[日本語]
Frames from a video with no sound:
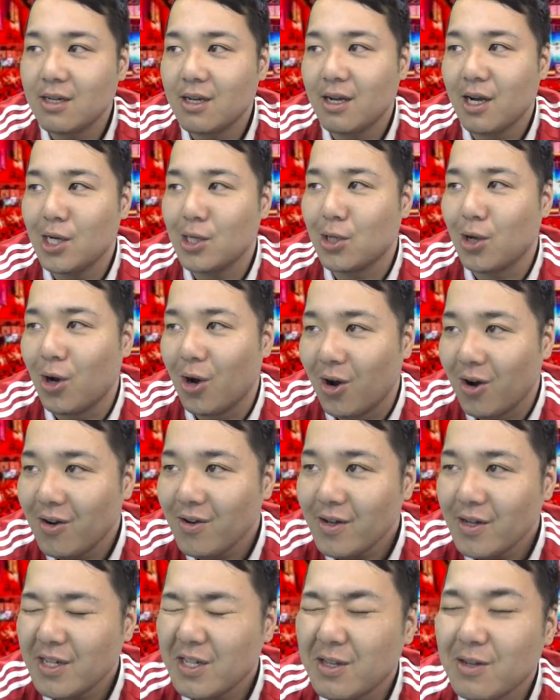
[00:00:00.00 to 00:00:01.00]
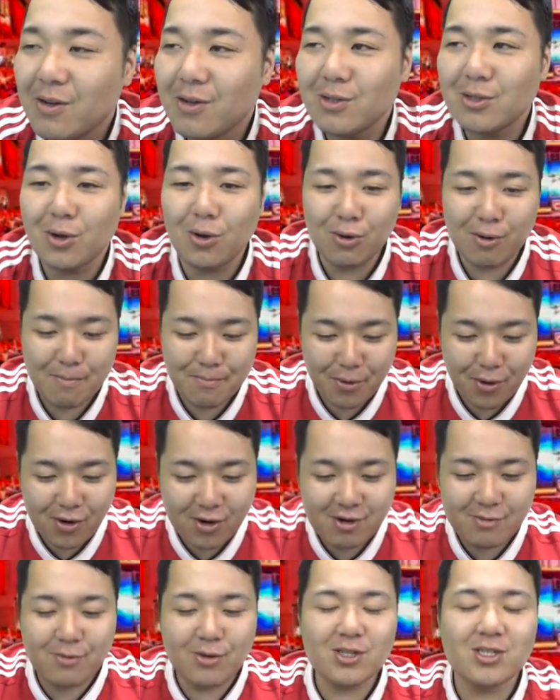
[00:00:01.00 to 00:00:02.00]
あの、この
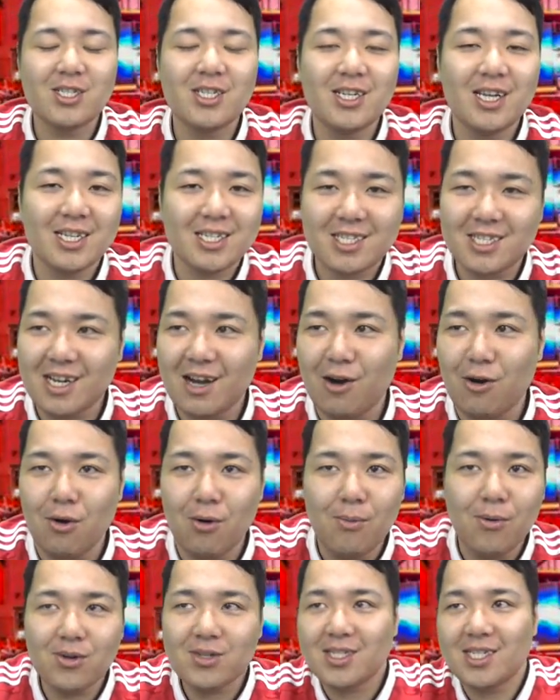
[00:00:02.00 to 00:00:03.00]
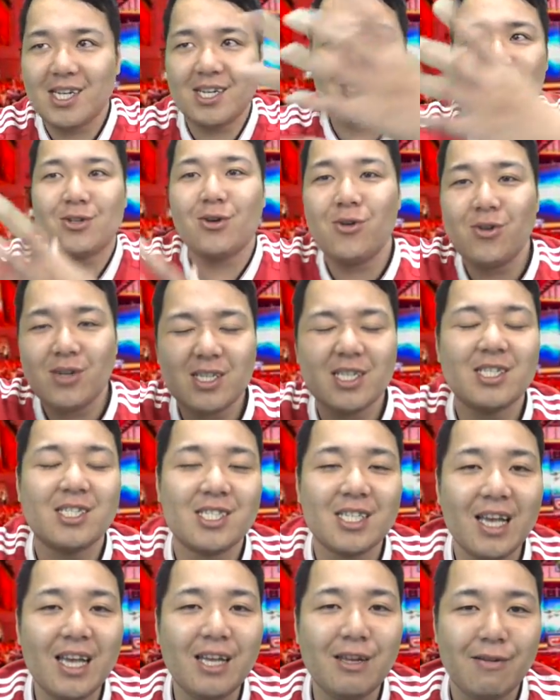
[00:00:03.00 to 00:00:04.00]
ボール持ってるやつが思ってる通りに
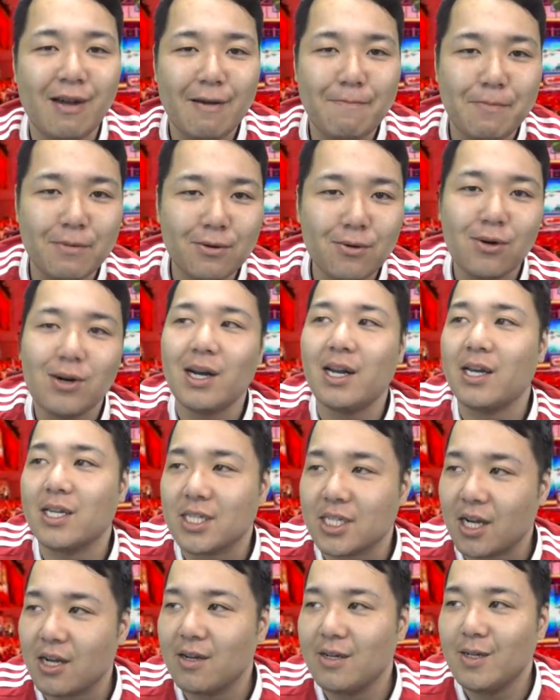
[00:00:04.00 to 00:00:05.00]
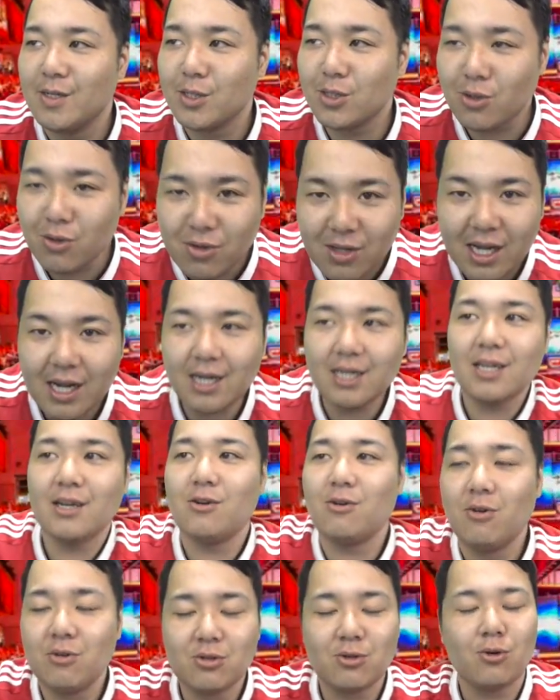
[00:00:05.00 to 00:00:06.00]
全員はやっぱ動かないじゃん。その中
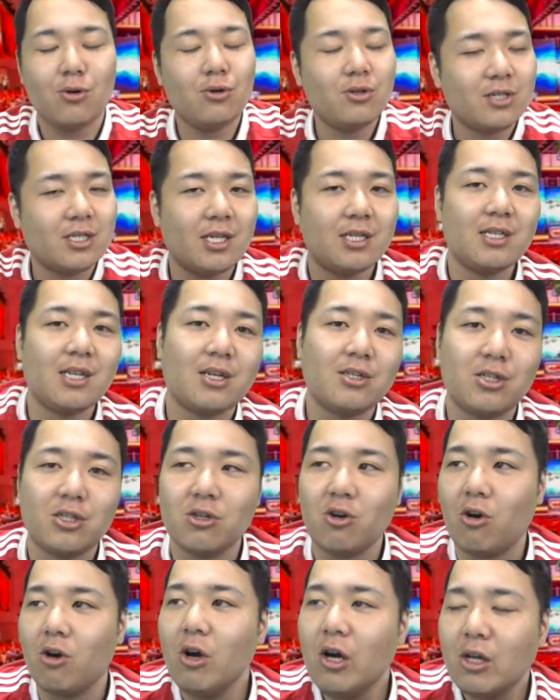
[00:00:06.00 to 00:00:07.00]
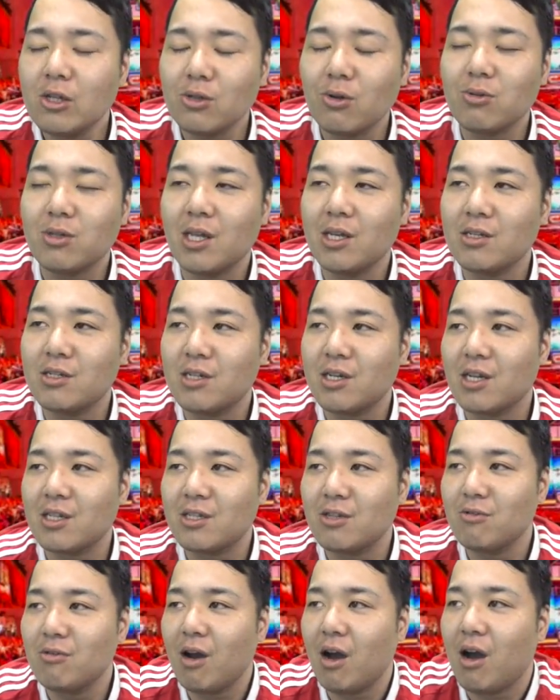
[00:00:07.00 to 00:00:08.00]
でこう、どういう選択肢を取っていくかっ
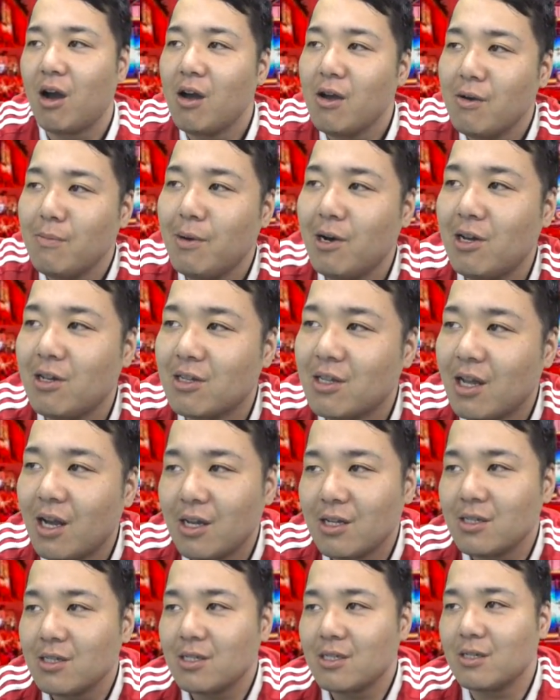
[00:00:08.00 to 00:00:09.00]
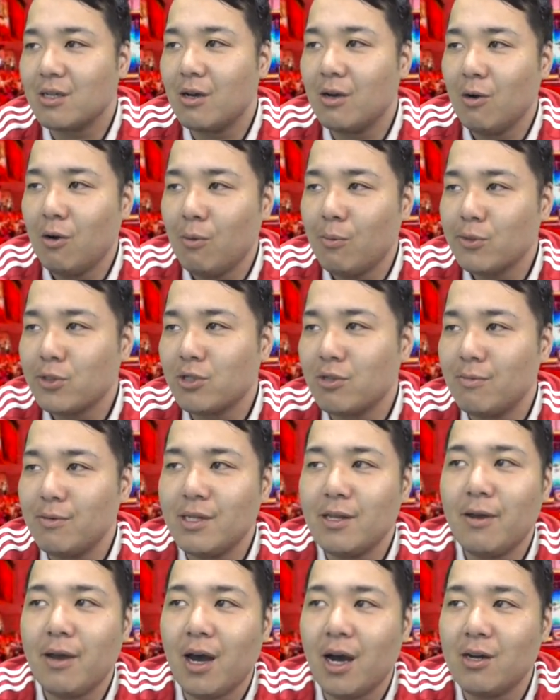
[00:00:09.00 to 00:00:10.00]
ていうのが、まあ、面白
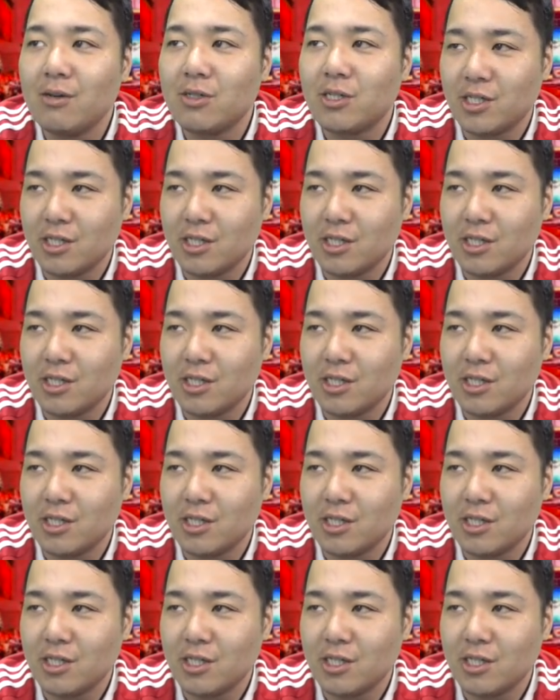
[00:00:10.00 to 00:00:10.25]
みである